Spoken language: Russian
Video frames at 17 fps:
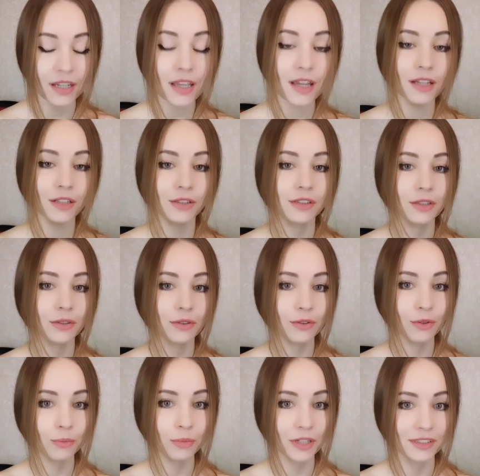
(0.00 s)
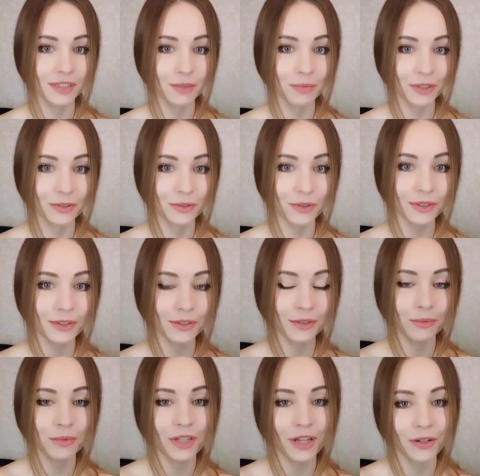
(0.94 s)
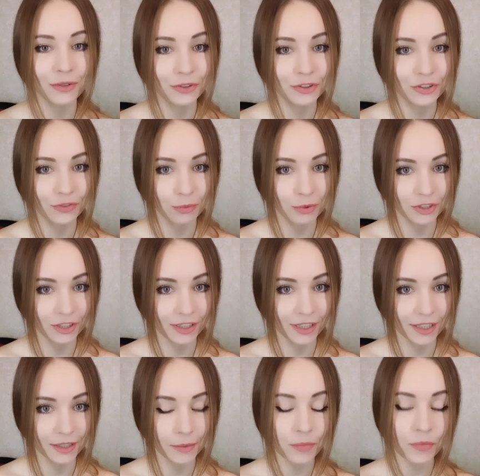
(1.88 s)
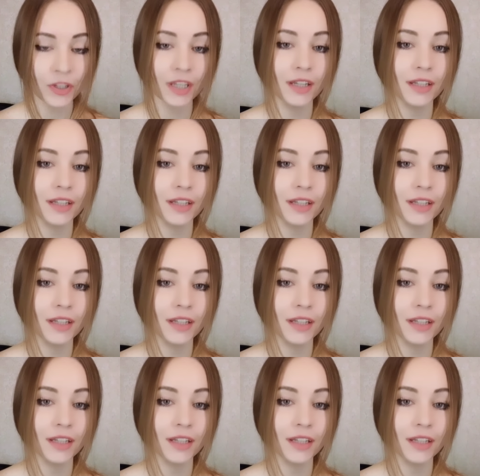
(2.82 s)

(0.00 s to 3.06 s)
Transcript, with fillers: То есть такой комплексный подход, он меня очень впечатлил.